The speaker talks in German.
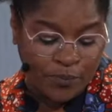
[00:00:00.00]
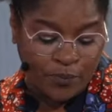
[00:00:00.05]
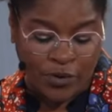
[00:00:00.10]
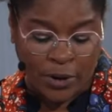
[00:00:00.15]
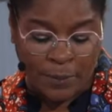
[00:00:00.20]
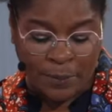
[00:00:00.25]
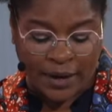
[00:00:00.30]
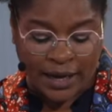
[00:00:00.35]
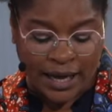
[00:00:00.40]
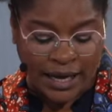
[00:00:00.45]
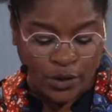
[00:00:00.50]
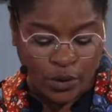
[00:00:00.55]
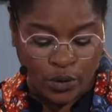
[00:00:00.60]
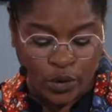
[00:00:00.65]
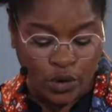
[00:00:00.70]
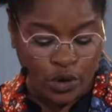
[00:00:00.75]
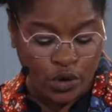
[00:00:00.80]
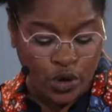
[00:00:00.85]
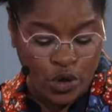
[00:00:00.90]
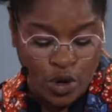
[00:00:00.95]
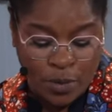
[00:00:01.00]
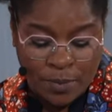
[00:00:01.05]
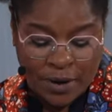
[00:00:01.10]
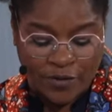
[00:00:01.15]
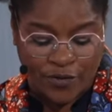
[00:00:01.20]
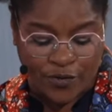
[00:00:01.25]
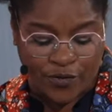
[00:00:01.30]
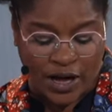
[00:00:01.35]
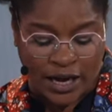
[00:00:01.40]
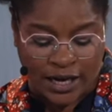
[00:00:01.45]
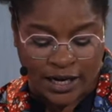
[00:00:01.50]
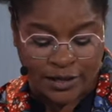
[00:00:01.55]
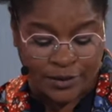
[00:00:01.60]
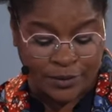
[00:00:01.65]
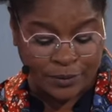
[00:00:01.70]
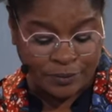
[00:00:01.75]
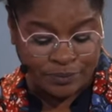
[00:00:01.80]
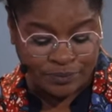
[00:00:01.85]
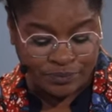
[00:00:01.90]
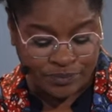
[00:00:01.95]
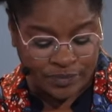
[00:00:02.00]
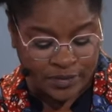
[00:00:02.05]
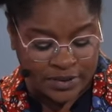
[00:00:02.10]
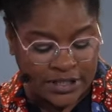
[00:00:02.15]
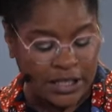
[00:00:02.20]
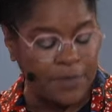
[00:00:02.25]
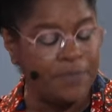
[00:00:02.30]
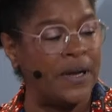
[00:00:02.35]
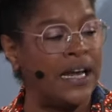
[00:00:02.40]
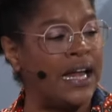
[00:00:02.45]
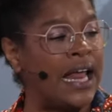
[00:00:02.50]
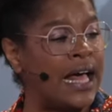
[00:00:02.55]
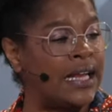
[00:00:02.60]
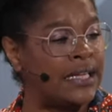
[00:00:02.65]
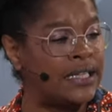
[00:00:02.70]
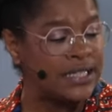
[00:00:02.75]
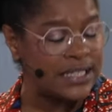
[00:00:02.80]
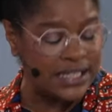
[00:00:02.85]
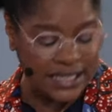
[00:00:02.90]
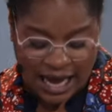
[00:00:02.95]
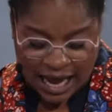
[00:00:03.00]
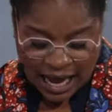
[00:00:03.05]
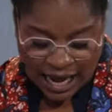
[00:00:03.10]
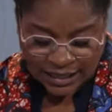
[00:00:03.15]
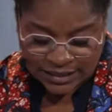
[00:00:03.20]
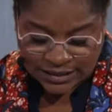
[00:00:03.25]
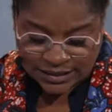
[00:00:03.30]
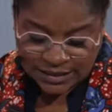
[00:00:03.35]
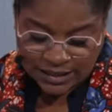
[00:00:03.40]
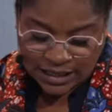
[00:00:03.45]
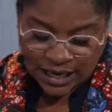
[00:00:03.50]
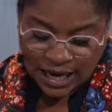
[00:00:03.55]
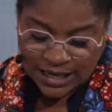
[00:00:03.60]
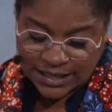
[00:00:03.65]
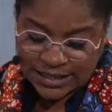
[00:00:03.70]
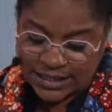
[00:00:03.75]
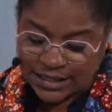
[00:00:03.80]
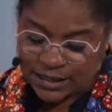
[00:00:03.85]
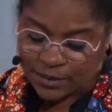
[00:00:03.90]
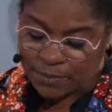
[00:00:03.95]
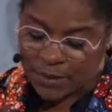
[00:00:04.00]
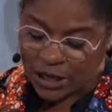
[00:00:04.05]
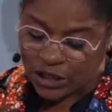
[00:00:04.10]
Verbrennungen, Überfällen. Die Bilanz, 38